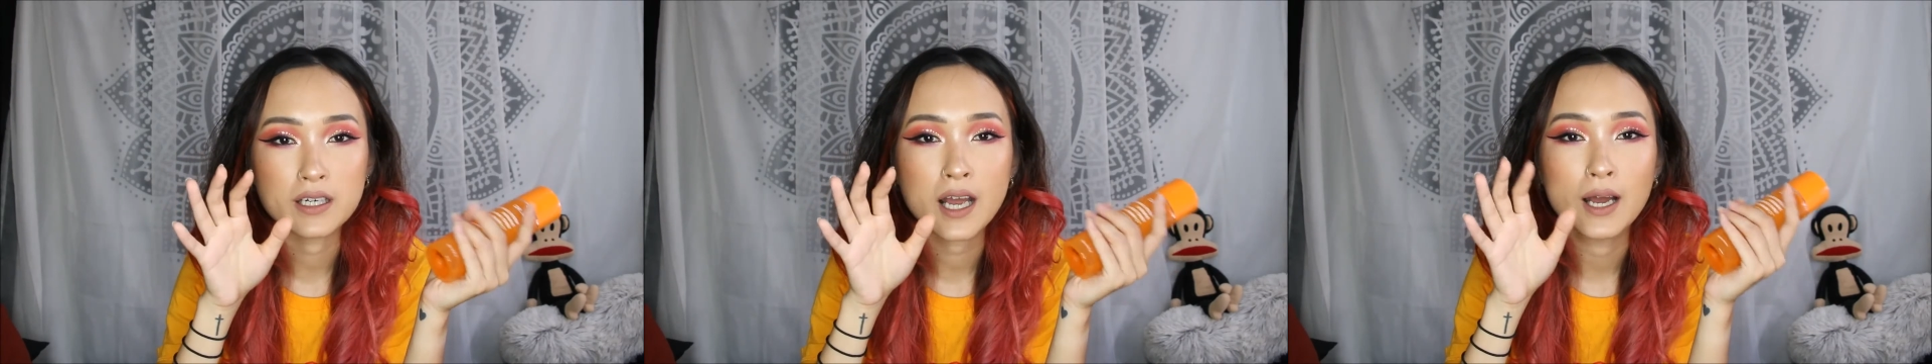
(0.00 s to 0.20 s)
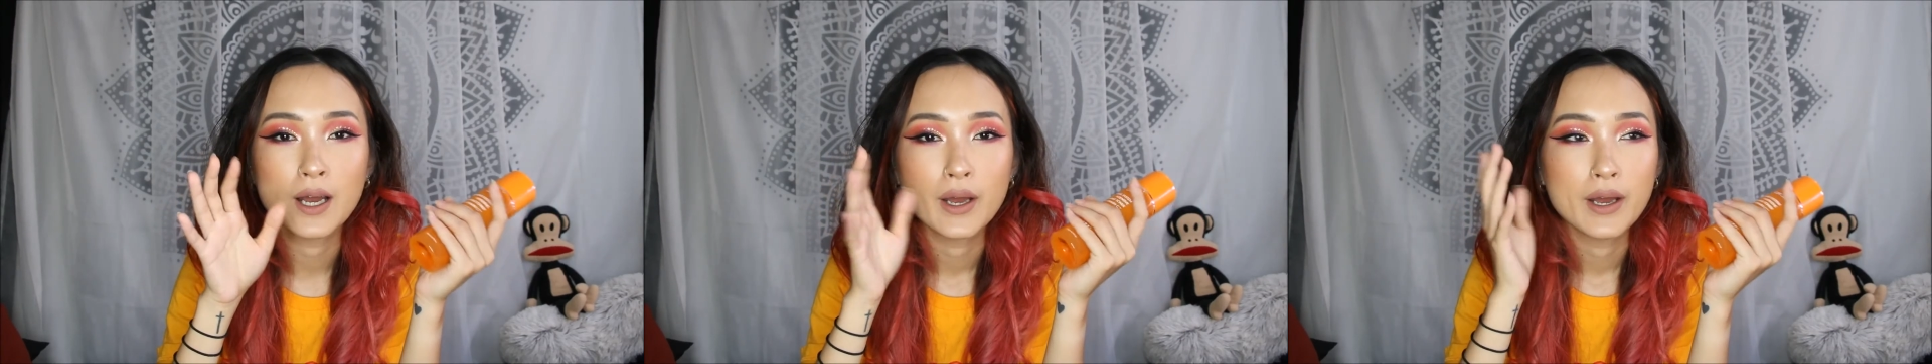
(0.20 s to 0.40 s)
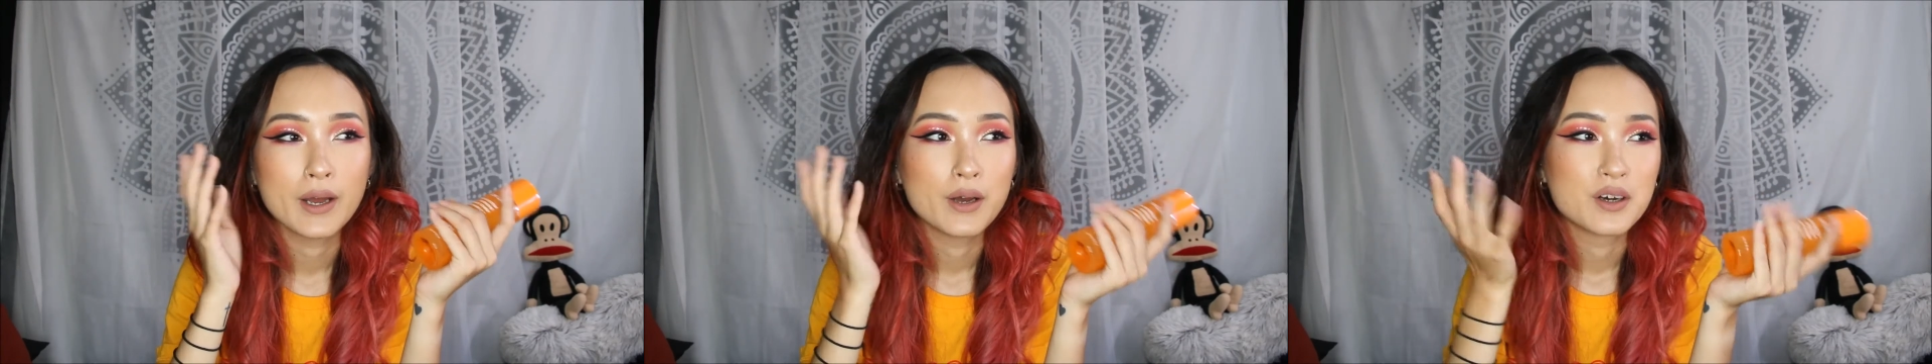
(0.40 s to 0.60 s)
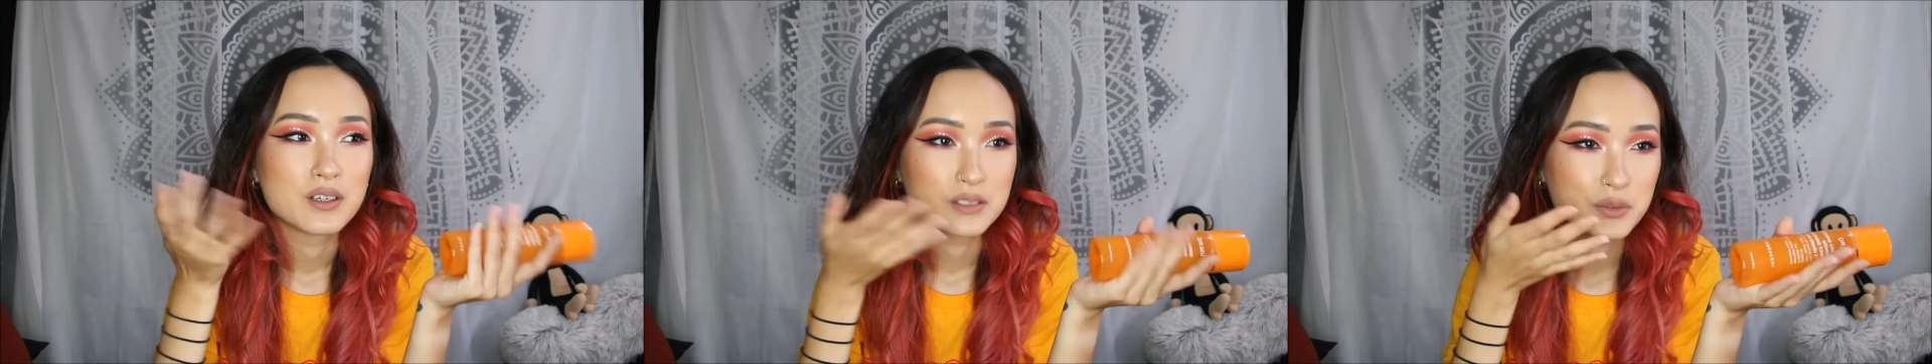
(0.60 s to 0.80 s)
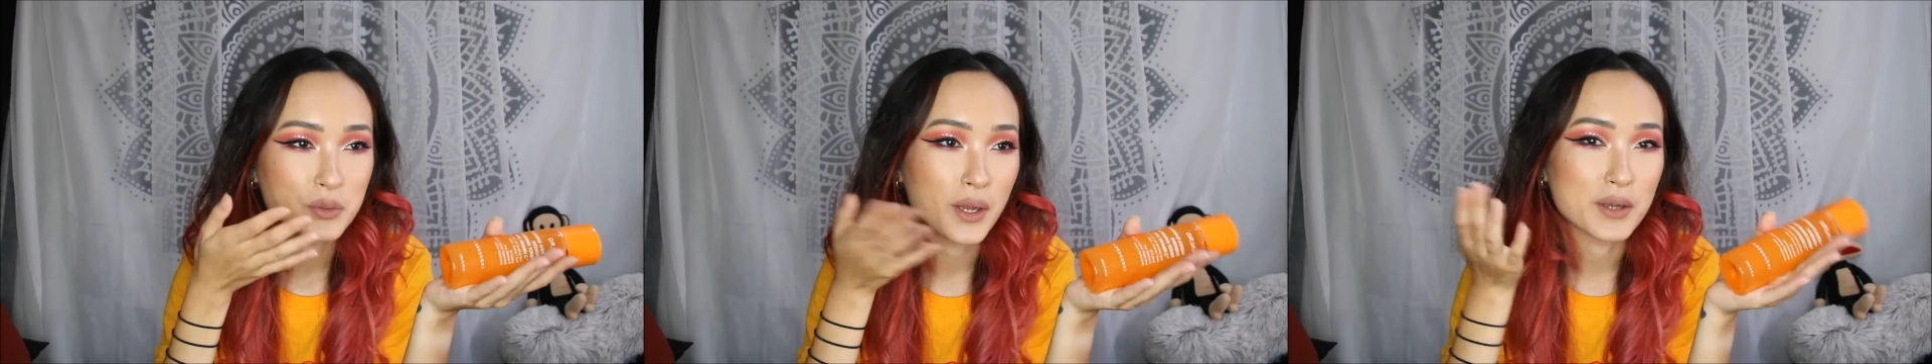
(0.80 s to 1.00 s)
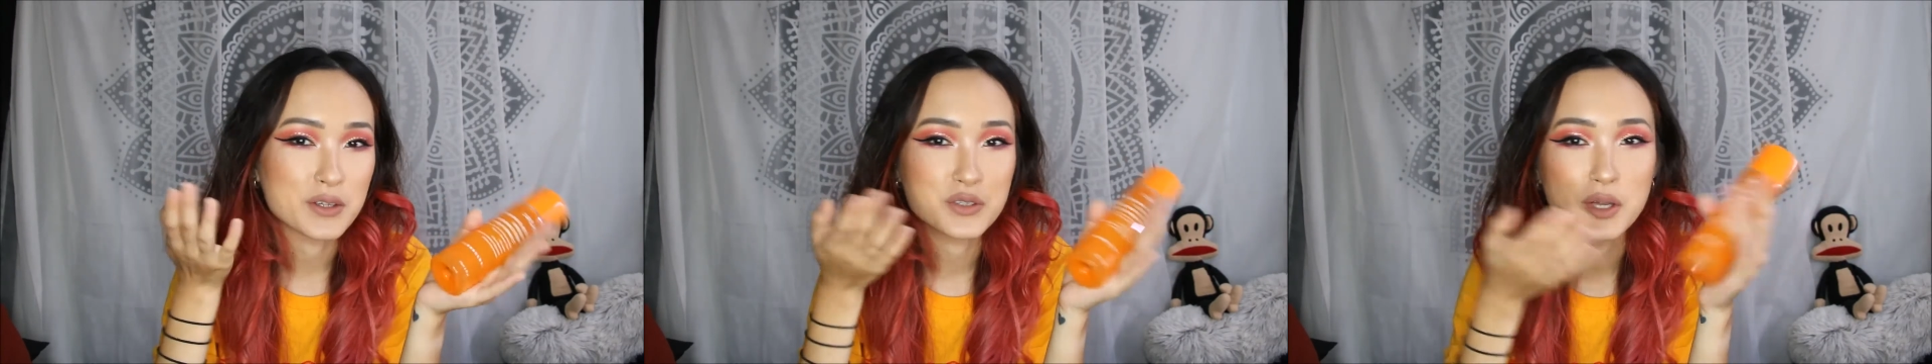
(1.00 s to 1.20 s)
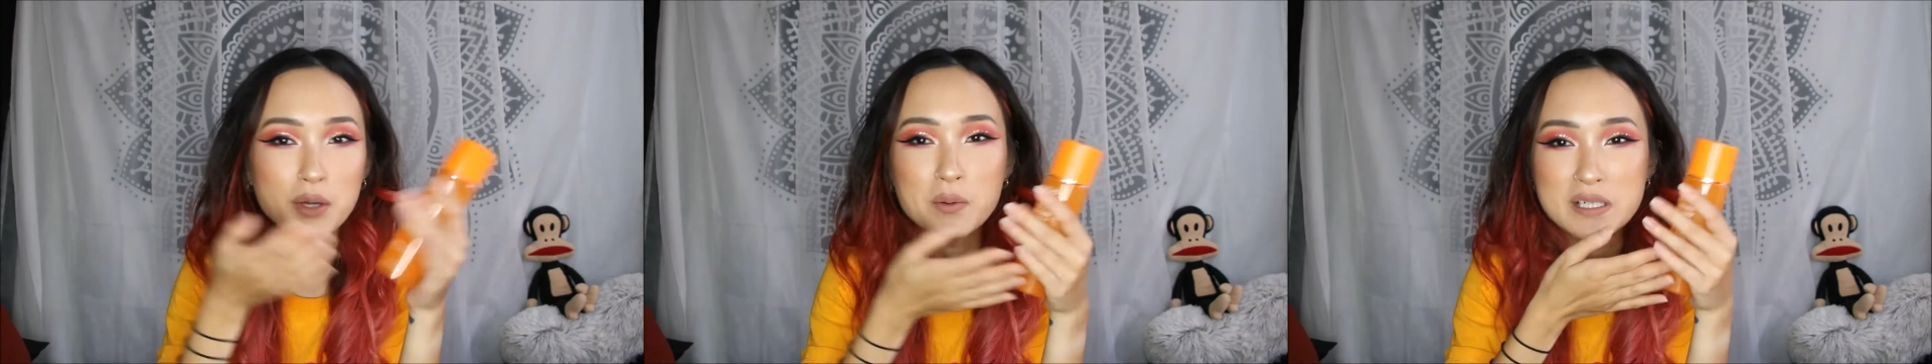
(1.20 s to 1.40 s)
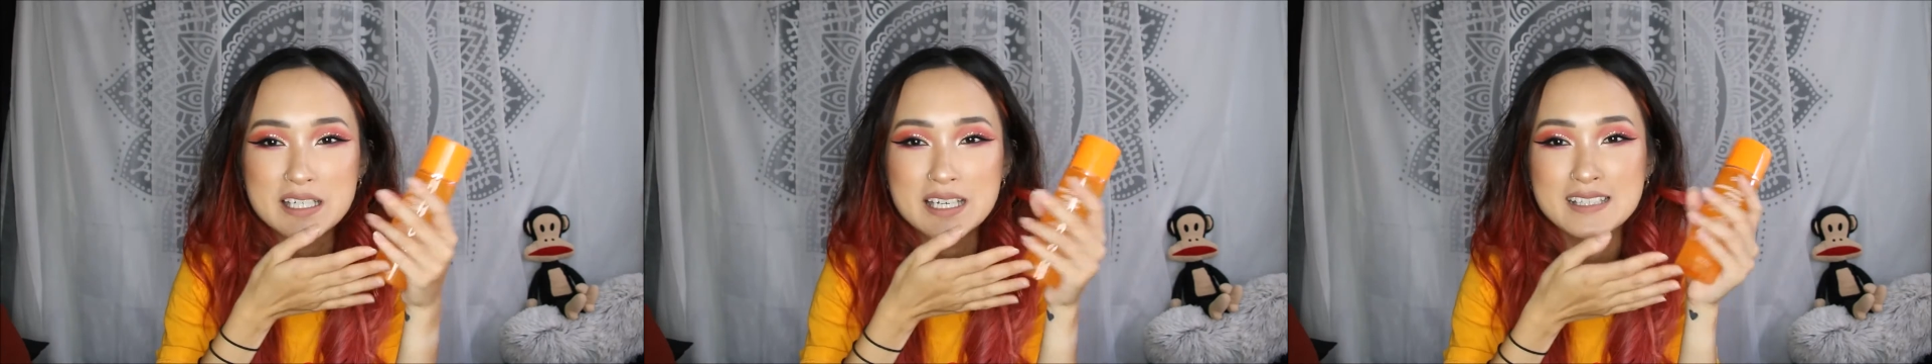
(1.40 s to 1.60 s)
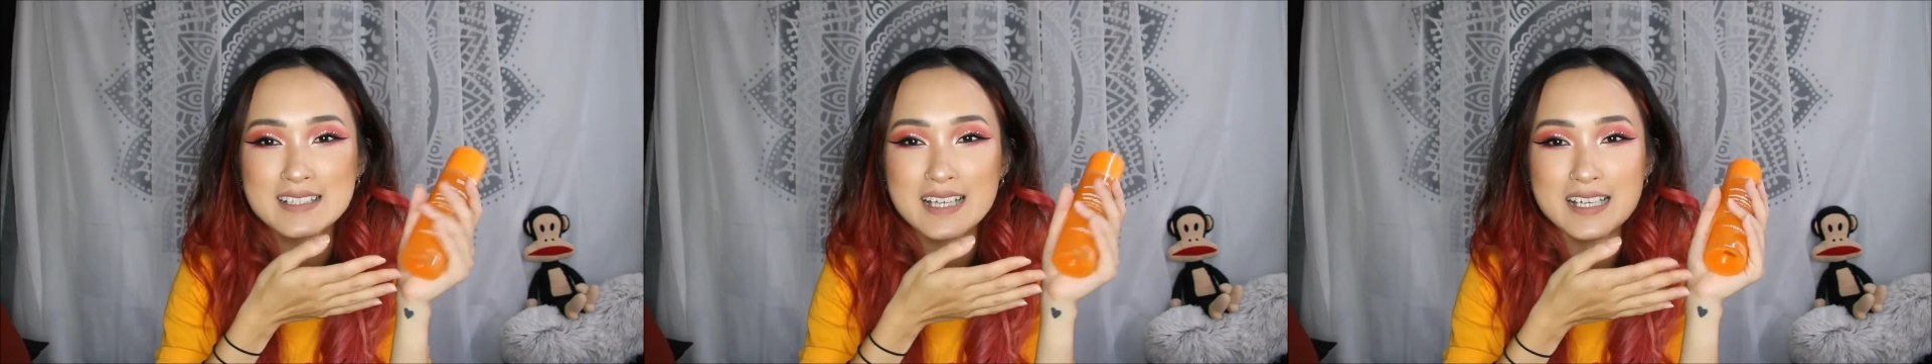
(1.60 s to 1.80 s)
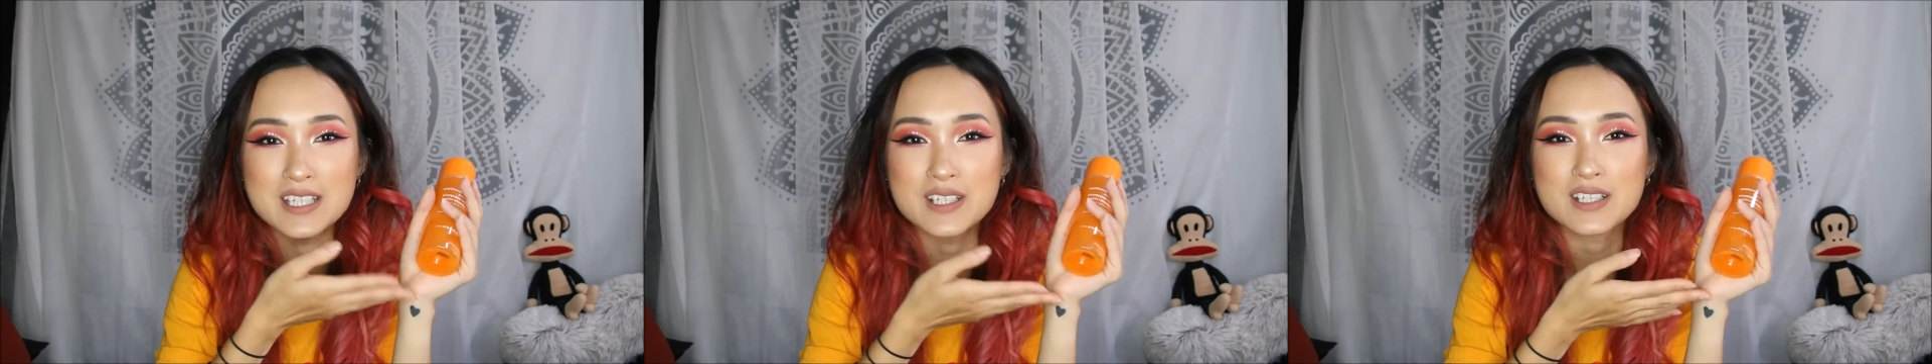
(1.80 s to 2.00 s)
那对，所以我现
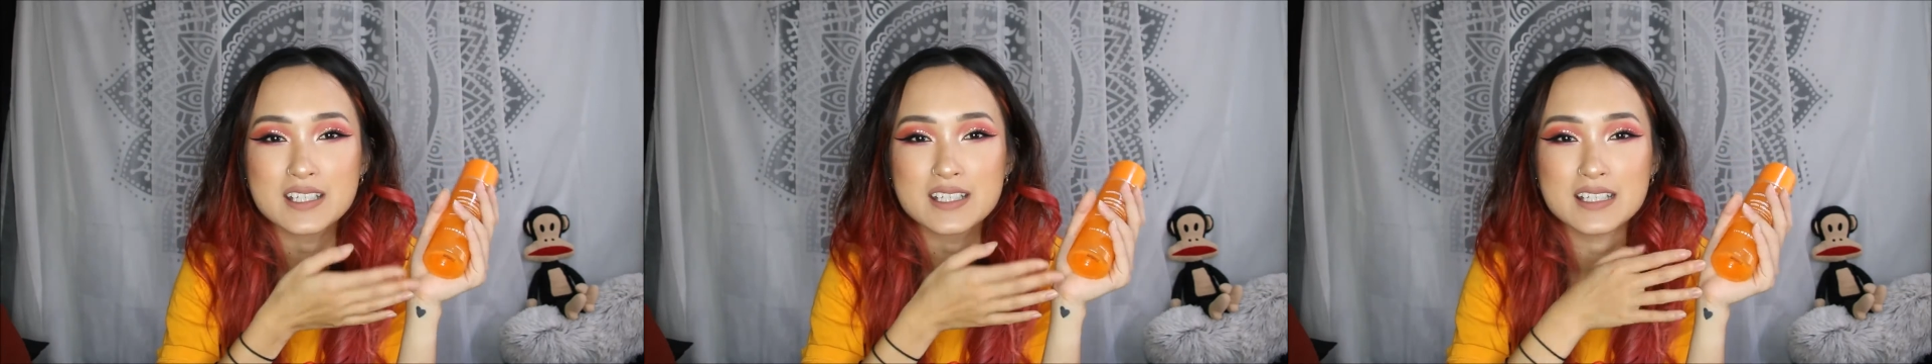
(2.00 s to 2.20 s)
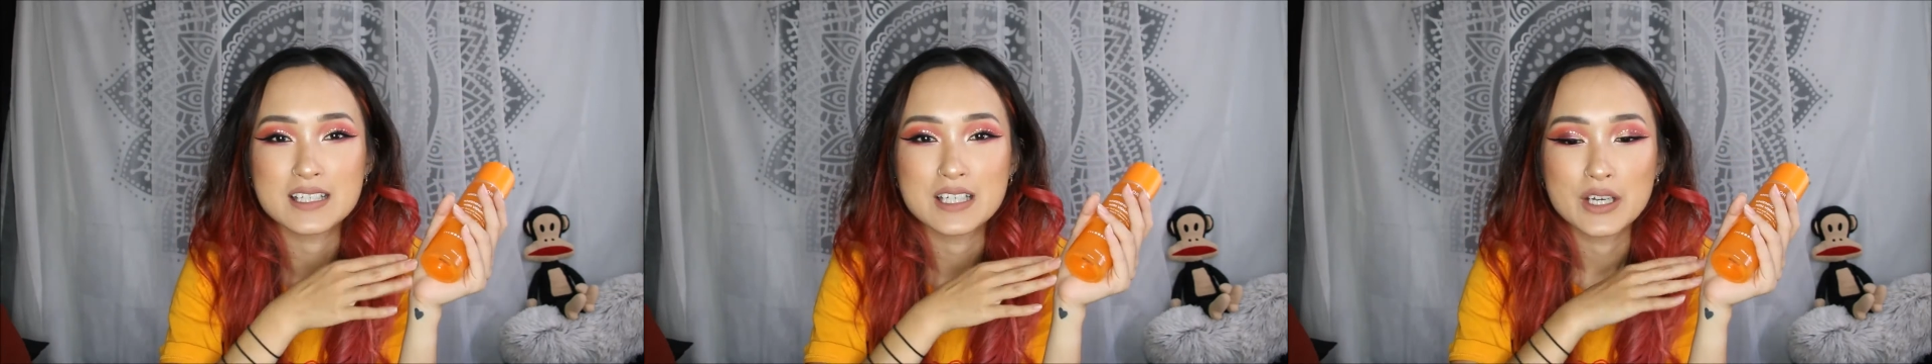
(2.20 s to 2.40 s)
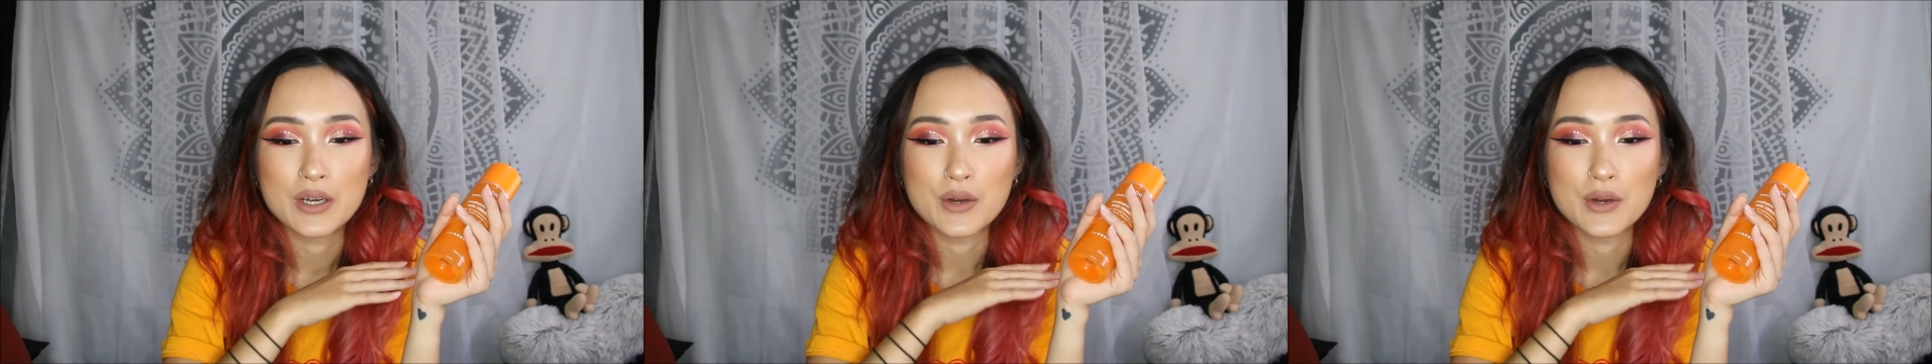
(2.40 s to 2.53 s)
在就是